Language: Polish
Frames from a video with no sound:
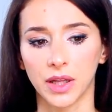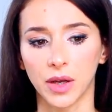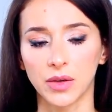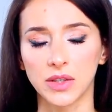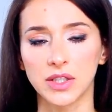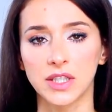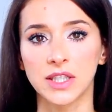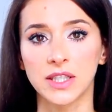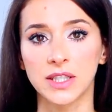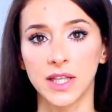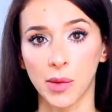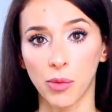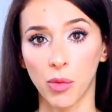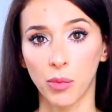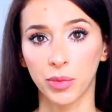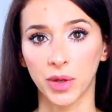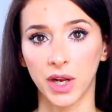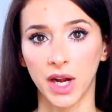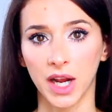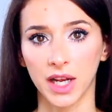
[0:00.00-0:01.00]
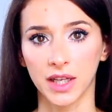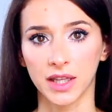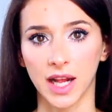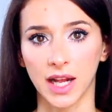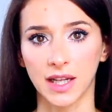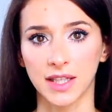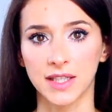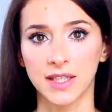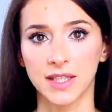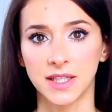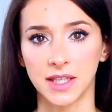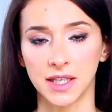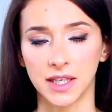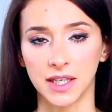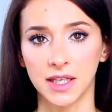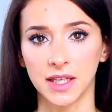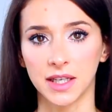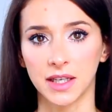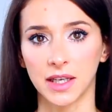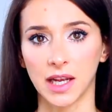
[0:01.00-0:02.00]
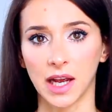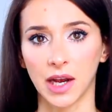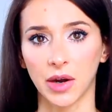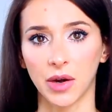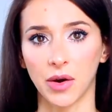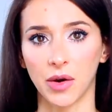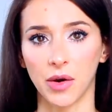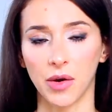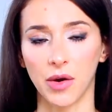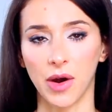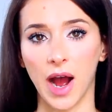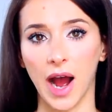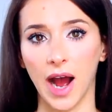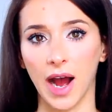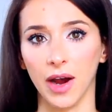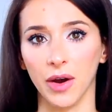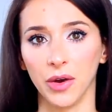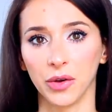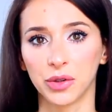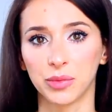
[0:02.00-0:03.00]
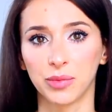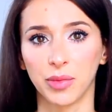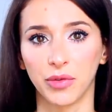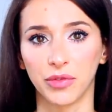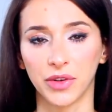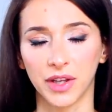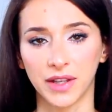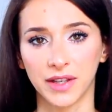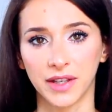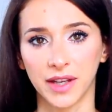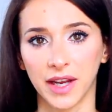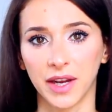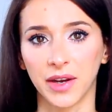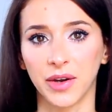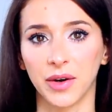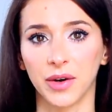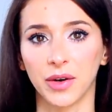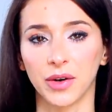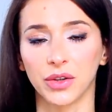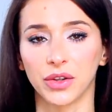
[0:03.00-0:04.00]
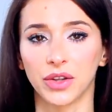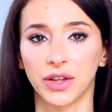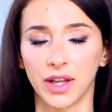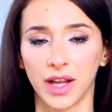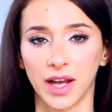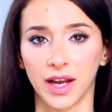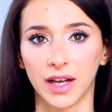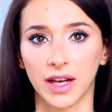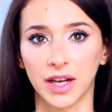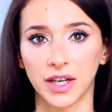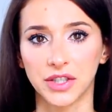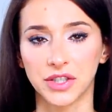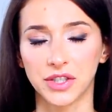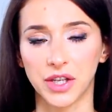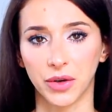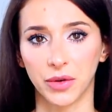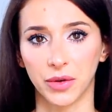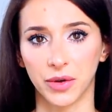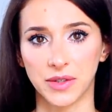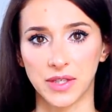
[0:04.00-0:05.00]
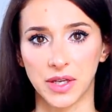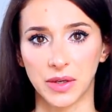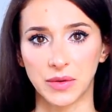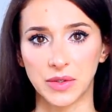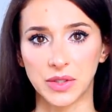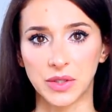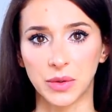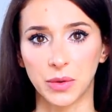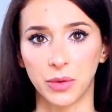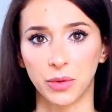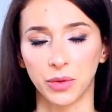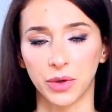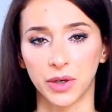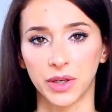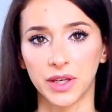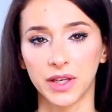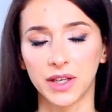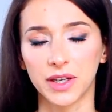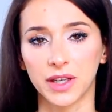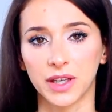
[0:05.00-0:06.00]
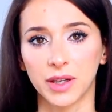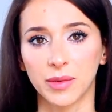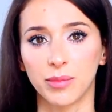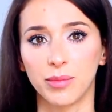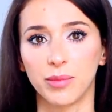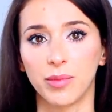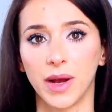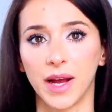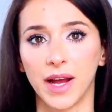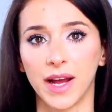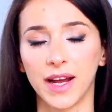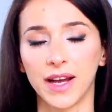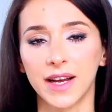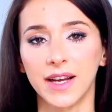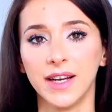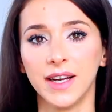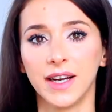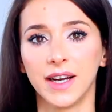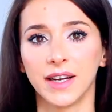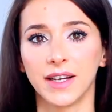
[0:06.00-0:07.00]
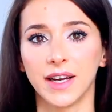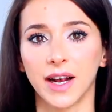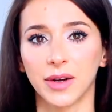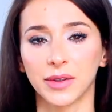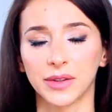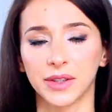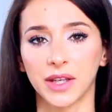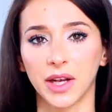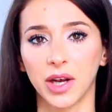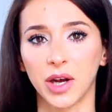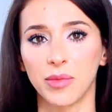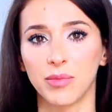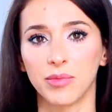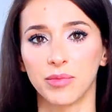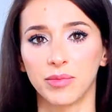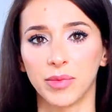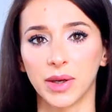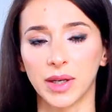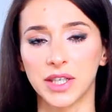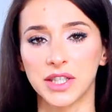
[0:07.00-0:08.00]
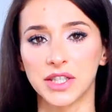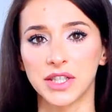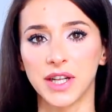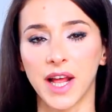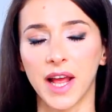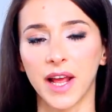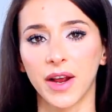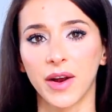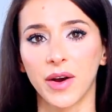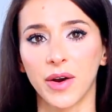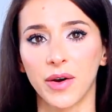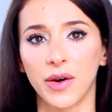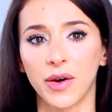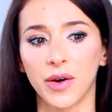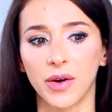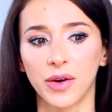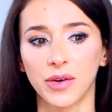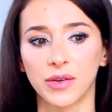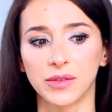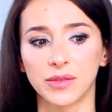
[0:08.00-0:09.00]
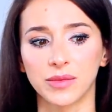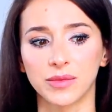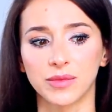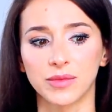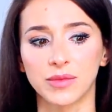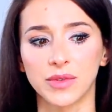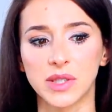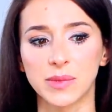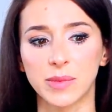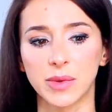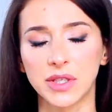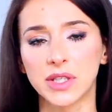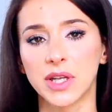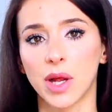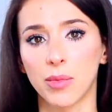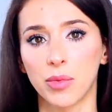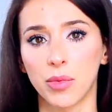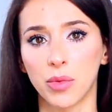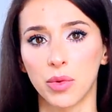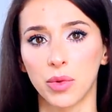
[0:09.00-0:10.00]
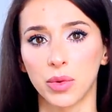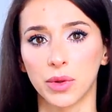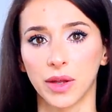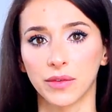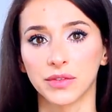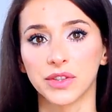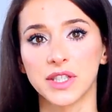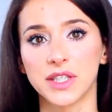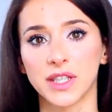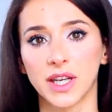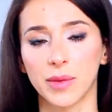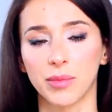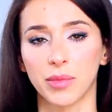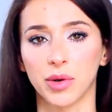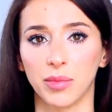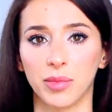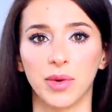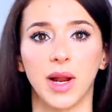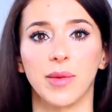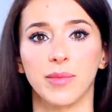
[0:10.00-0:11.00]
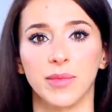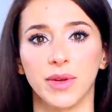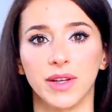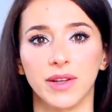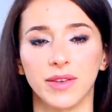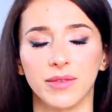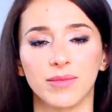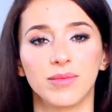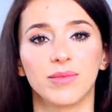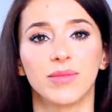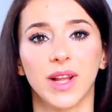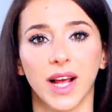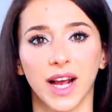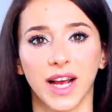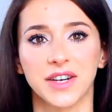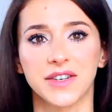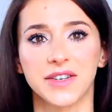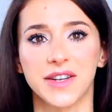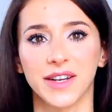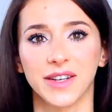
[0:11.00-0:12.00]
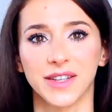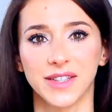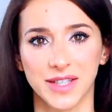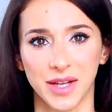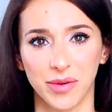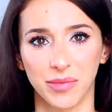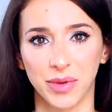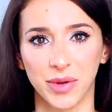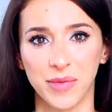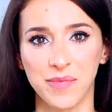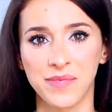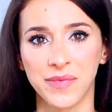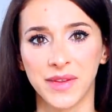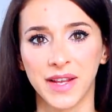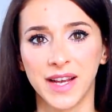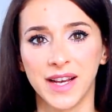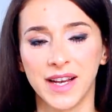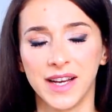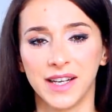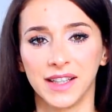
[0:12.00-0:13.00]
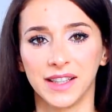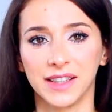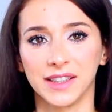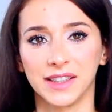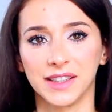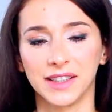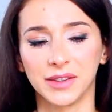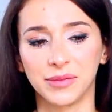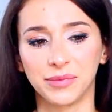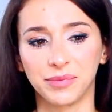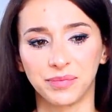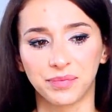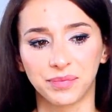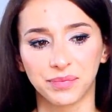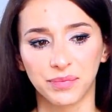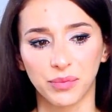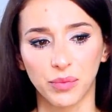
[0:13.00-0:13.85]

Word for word: tego systemu pielęgnacji jako A odpowiedniego dla każdego rodzaju skóry i B jako takiego magicznego sposobu na wszystkie problemy dla każdej osoby. I